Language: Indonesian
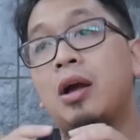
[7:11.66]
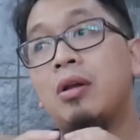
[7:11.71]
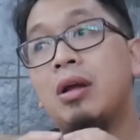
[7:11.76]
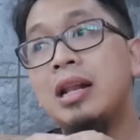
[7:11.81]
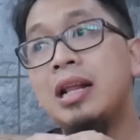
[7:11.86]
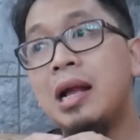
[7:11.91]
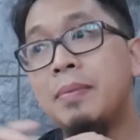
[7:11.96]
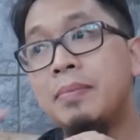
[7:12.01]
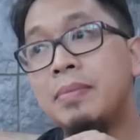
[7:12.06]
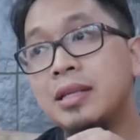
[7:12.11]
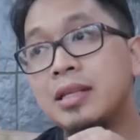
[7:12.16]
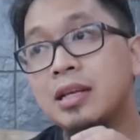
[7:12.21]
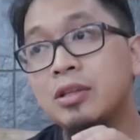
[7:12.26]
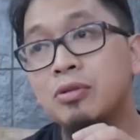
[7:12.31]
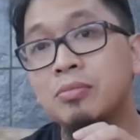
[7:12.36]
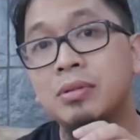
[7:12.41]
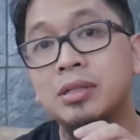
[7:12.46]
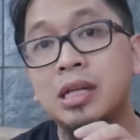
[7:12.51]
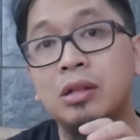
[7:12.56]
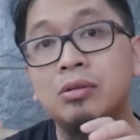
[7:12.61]
kalau anda ngambilnya
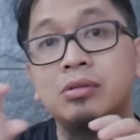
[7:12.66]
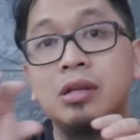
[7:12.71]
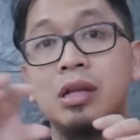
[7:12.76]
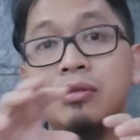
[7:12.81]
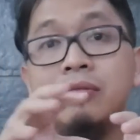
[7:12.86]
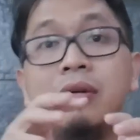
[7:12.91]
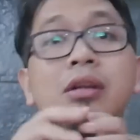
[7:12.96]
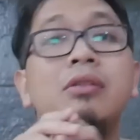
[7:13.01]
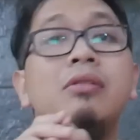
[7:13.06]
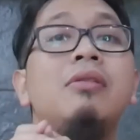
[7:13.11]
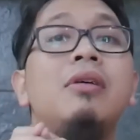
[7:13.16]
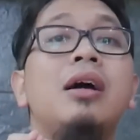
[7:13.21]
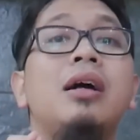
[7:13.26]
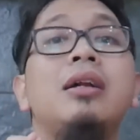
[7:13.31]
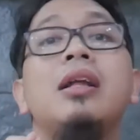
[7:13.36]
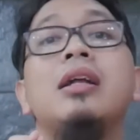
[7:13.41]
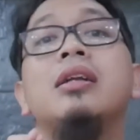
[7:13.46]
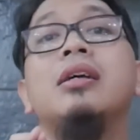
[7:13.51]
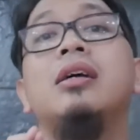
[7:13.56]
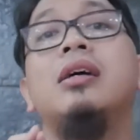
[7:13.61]
cuma satu-satuan doang
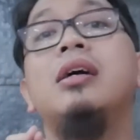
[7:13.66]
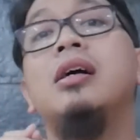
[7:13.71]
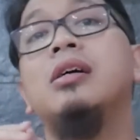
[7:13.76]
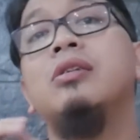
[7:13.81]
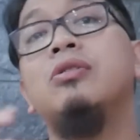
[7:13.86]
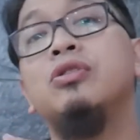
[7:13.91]
dan ke,